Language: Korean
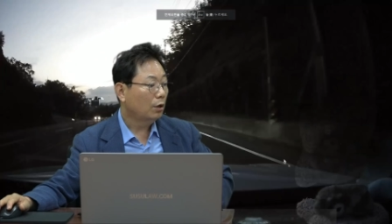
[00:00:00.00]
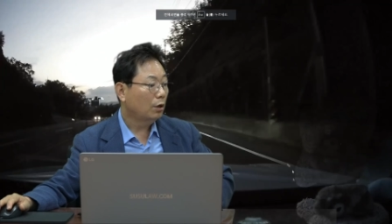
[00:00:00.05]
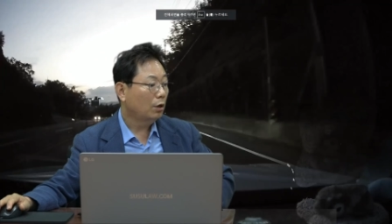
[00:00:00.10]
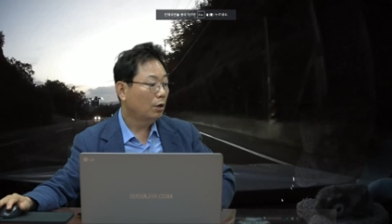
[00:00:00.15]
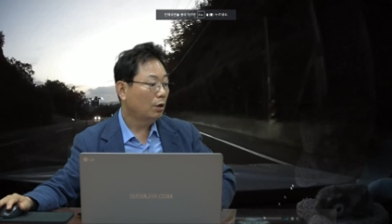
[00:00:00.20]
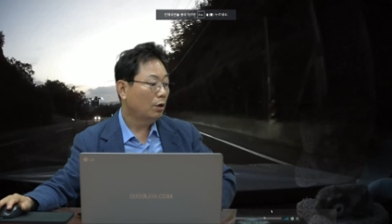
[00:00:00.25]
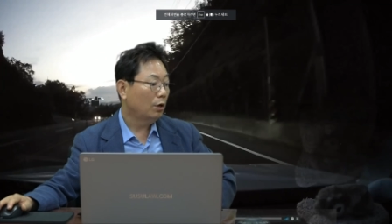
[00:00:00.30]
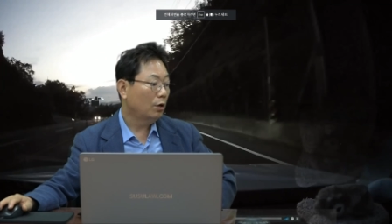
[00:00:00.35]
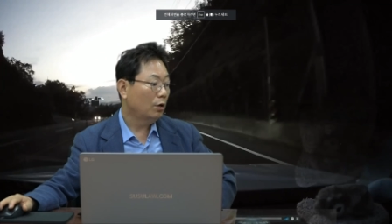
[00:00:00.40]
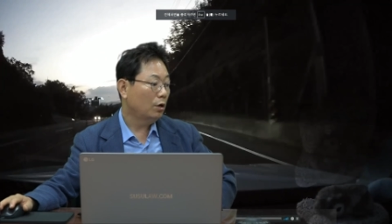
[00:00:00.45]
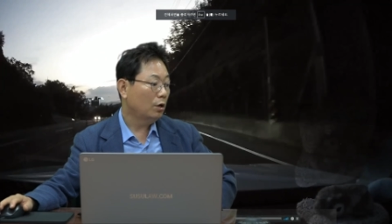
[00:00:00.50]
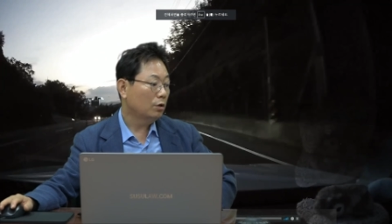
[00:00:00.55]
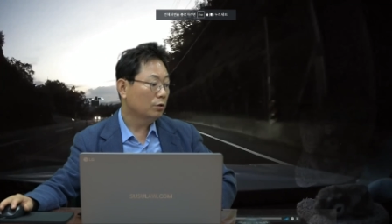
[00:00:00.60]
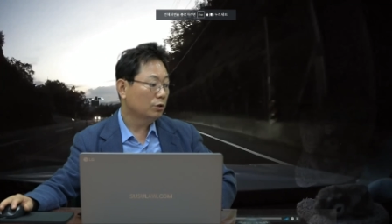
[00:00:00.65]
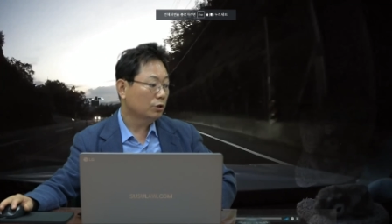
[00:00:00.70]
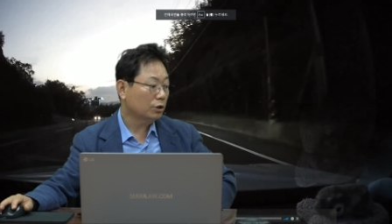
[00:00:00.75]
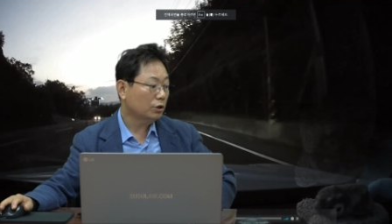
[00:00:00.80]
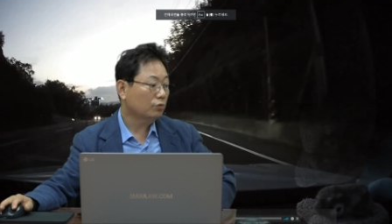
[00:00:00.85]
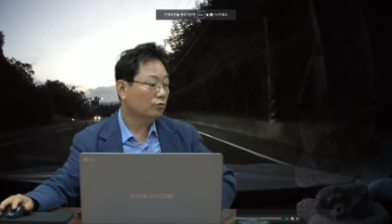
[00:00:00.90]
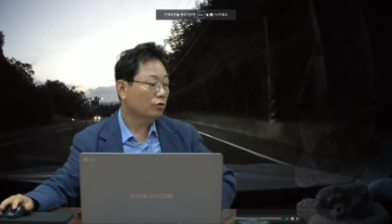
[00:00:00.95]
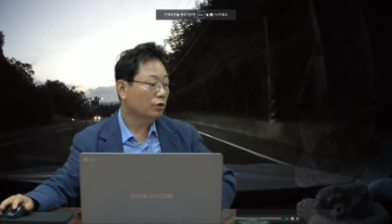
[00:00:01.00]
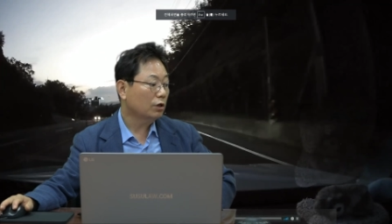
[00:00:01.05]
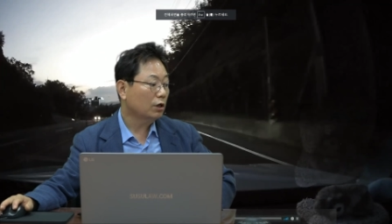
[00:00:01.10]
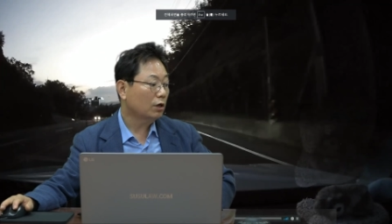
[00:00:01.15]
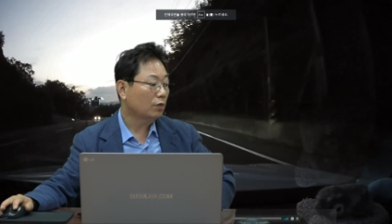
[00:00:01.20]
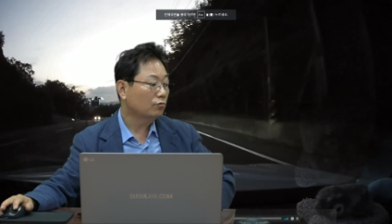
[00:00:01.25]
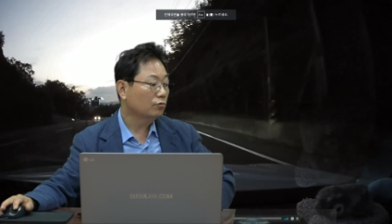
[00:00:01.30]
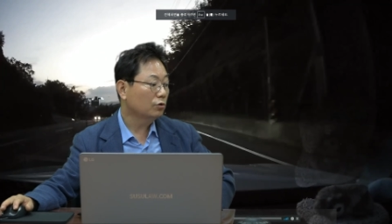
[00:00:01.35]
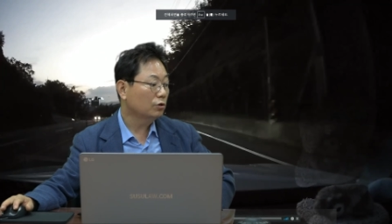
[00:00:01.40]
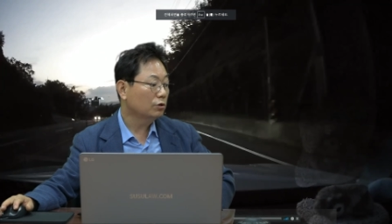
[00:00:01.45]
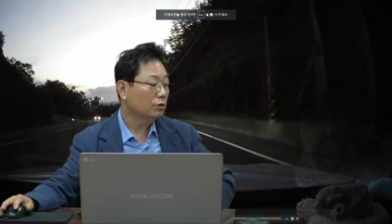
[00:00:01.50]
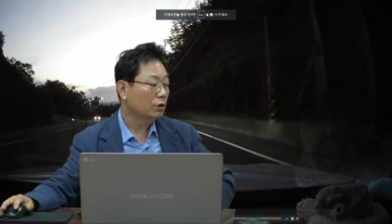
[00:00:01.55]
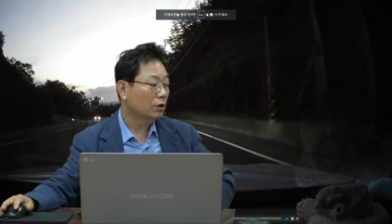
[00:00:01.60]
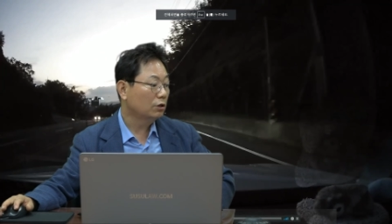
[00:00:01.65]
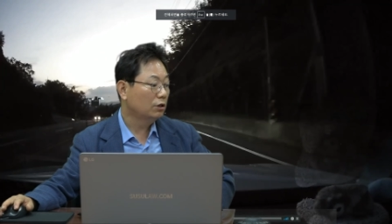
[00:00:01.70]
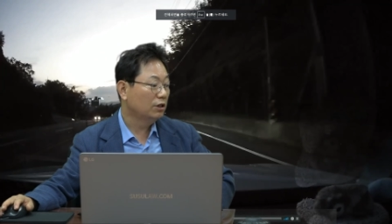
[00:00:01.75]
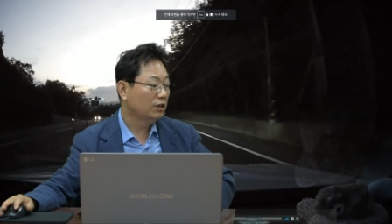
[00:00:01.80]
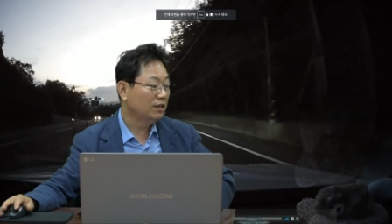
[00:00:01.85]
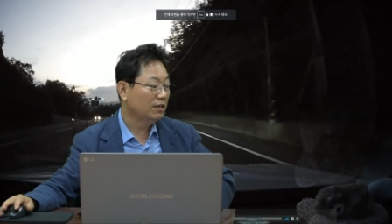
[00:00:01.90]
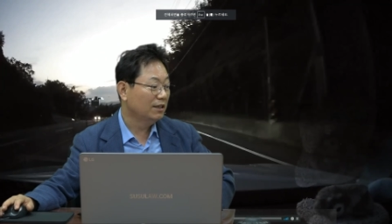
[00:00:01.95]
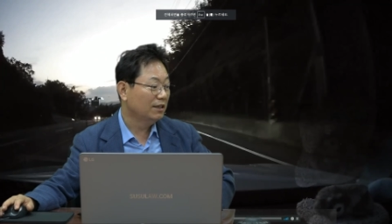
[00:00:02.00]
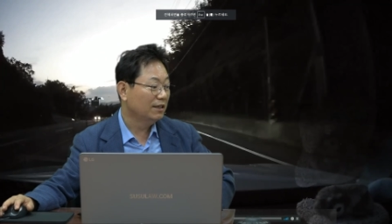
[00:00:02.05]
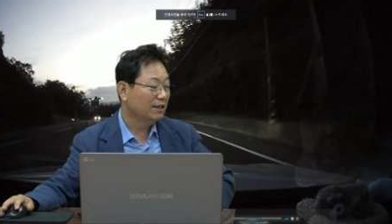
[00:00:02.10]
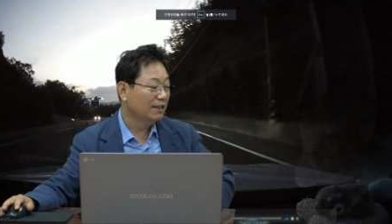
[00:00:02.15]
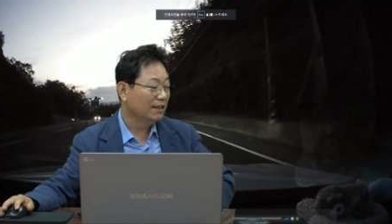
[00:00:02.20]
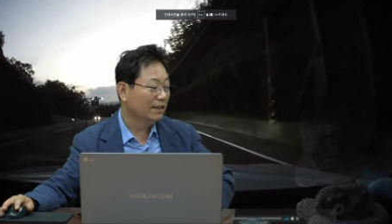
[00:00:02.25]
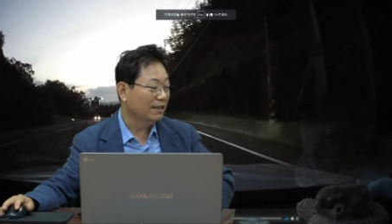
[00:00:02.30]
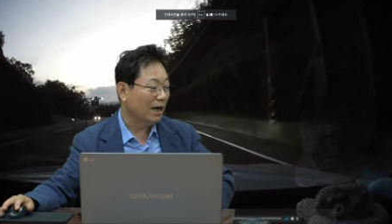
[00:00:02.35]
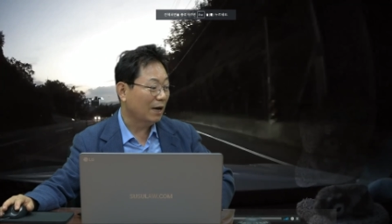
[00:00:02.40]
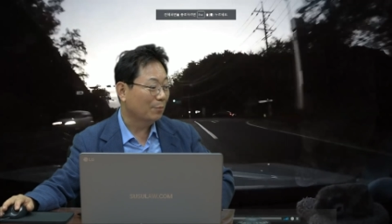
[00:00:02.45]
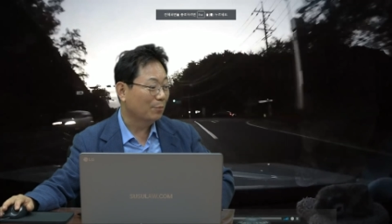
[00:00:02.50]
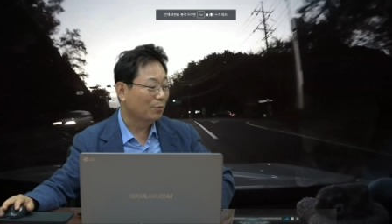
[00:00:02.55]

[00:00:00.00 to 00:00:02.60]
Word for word: 어, 특히 우리나라 운전자들이